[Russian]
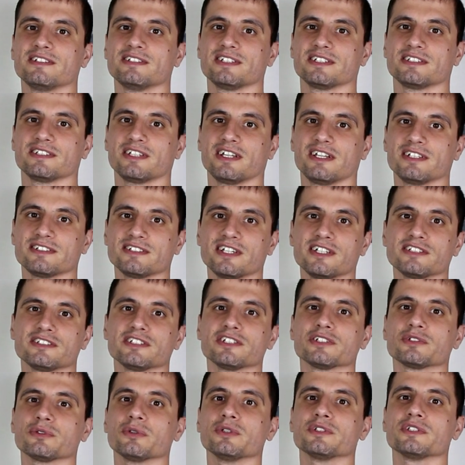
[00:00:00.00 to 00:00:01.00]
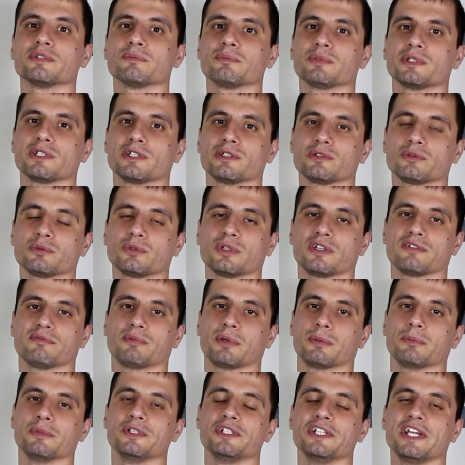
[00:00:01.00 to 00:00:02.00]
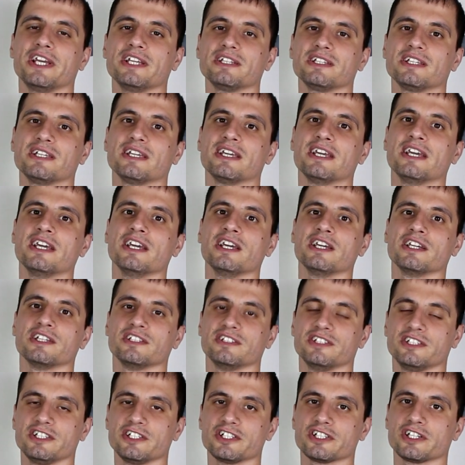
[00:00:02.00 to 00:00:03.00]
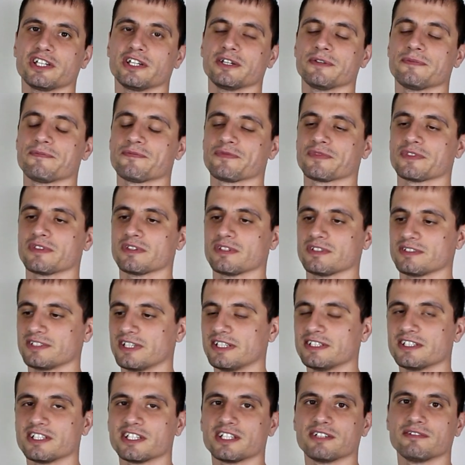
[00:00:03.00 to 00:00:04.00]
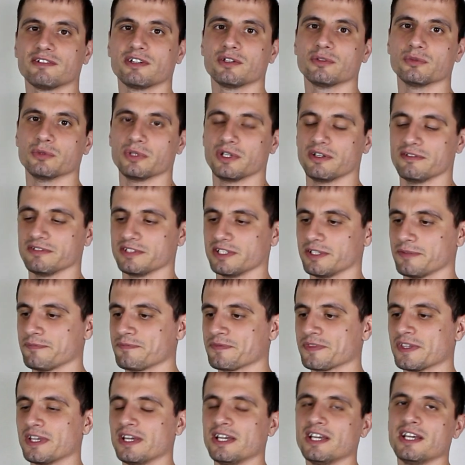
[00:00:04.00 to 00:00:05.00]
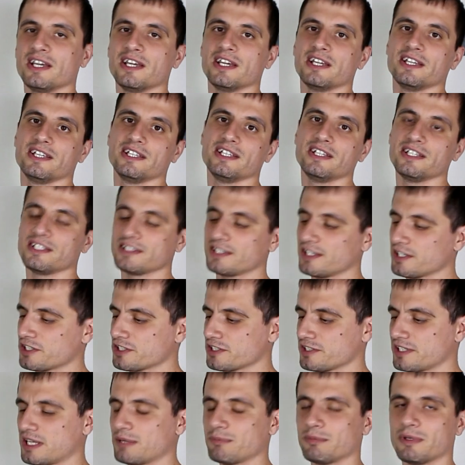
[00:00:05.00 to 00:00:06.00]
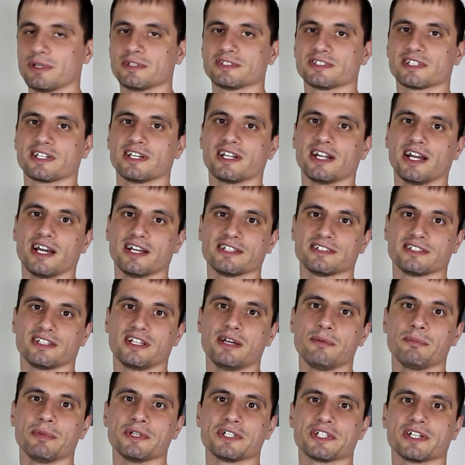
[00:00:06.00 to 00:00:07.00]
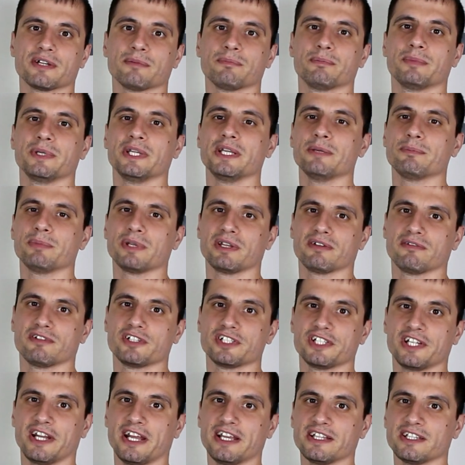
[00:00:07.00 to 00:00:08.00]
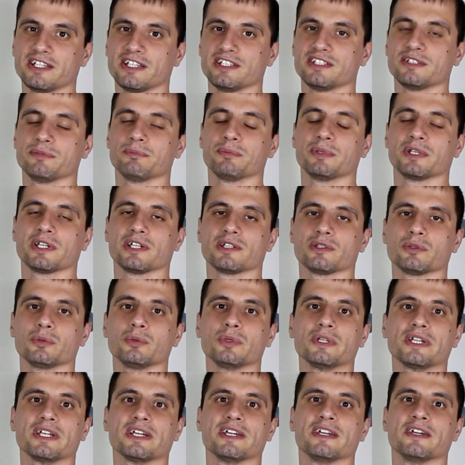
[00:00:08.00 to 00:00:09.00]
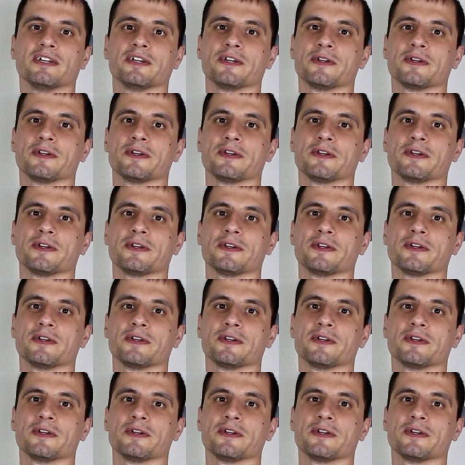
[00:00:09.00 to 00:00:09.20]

сигнализации, что температура в помещении ниже заданного уровня. И также само загорается лампочка при превышении температуры